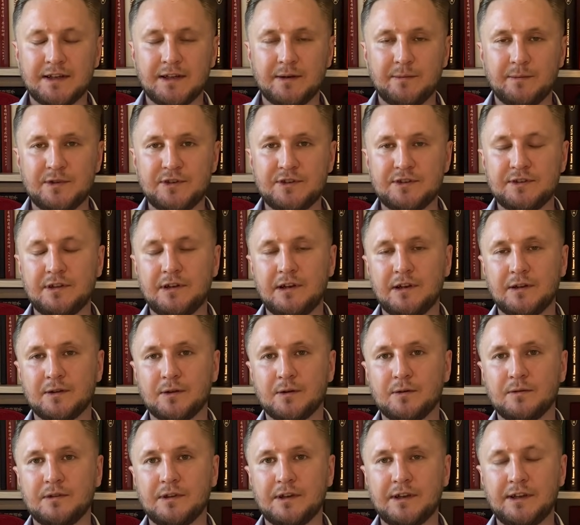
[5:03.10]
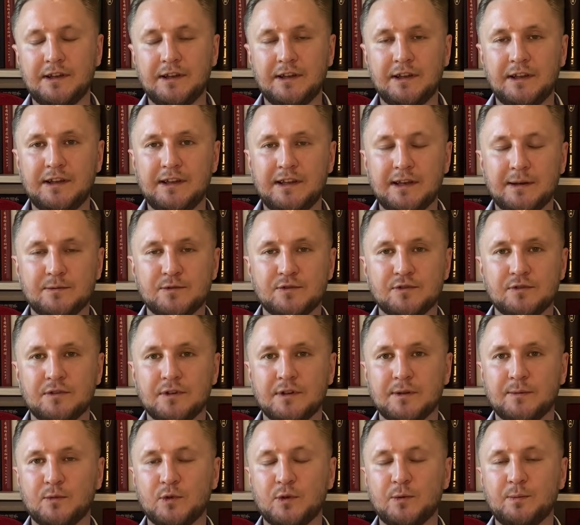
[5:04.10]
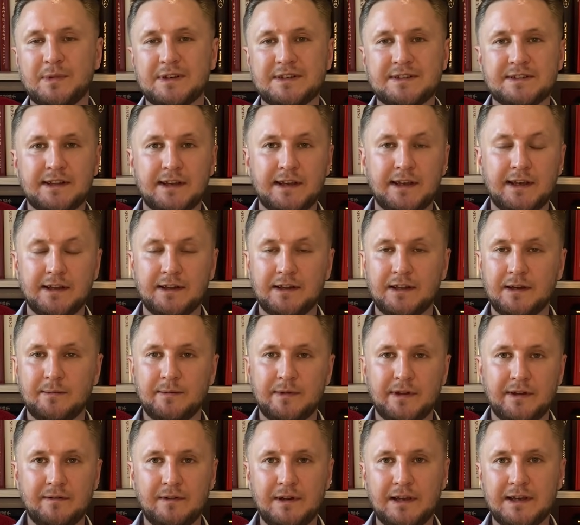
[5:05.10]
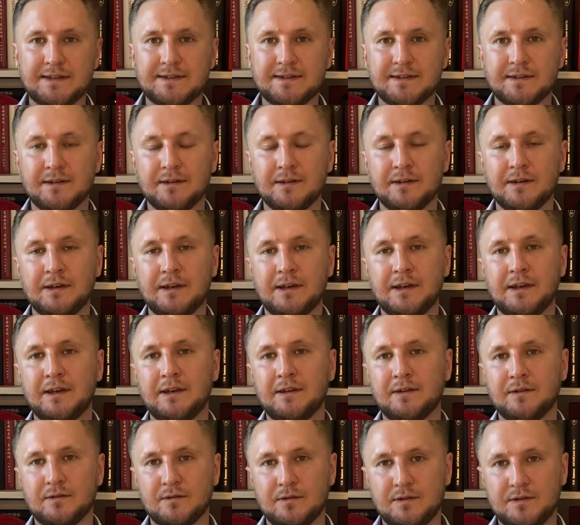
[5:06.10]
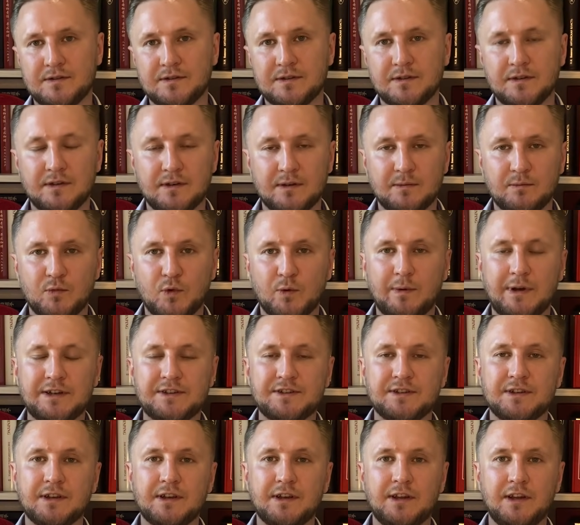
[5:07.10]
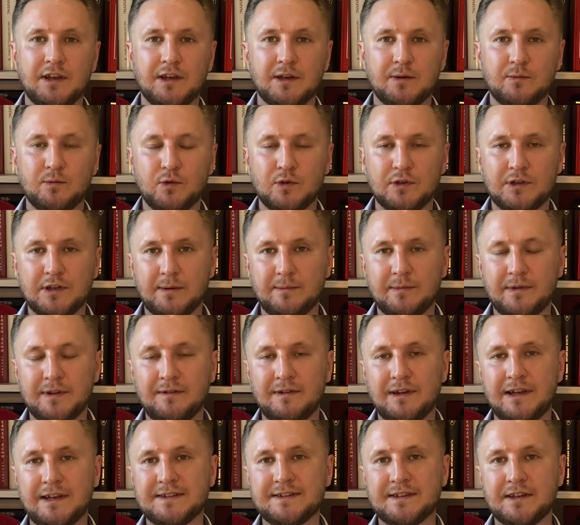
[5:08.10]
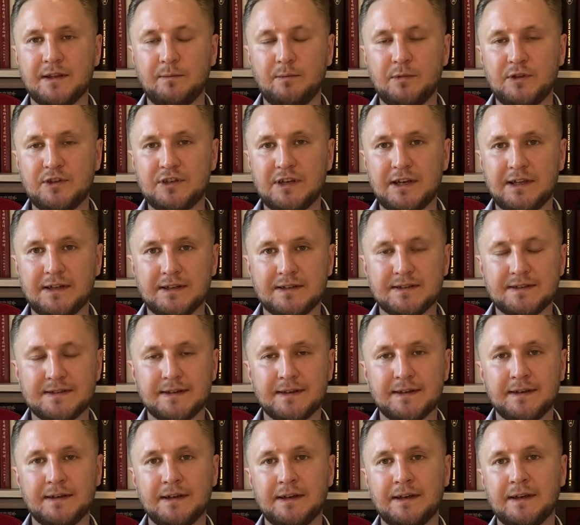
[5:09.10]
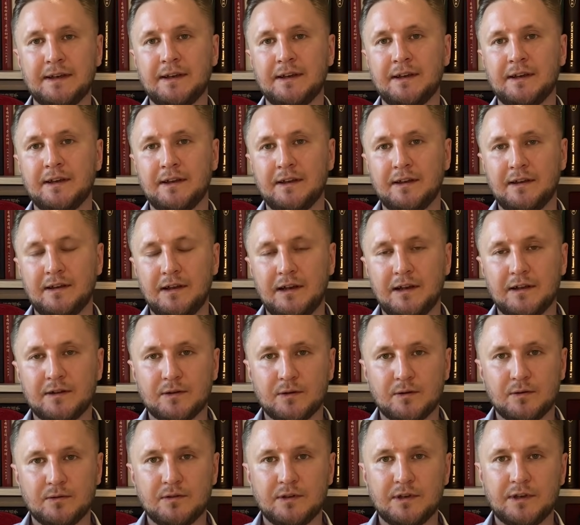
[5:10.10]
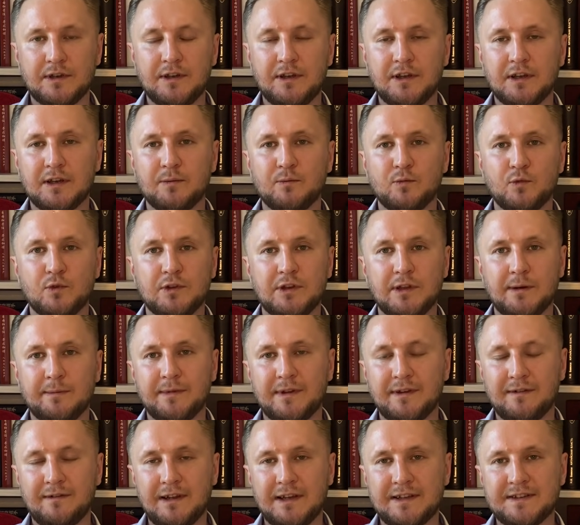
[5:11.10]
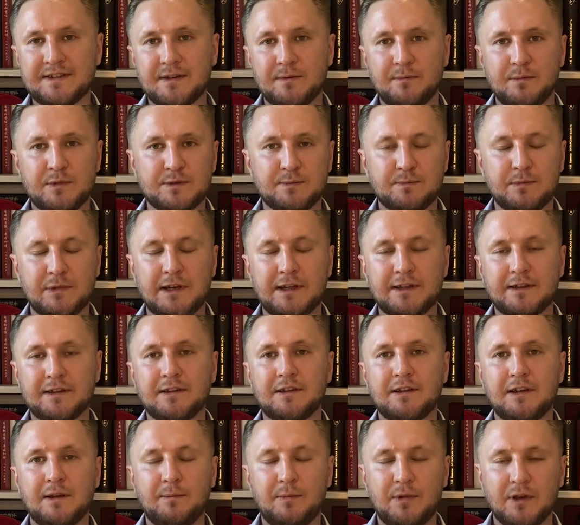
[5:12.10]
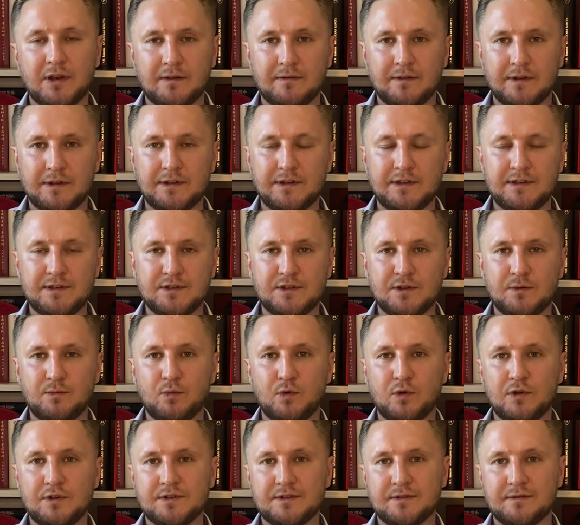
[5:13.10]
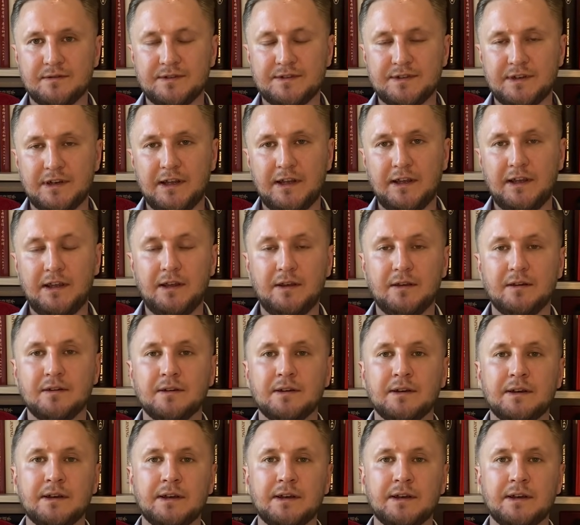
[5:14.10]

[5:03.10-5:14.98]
от обычной электронной книги тем, что она будет постоянно обновляться. То есть бумажная книга будет обновляться и печататься. Электронная книга будет обновляться бесплатно для первой тысячи пользователей и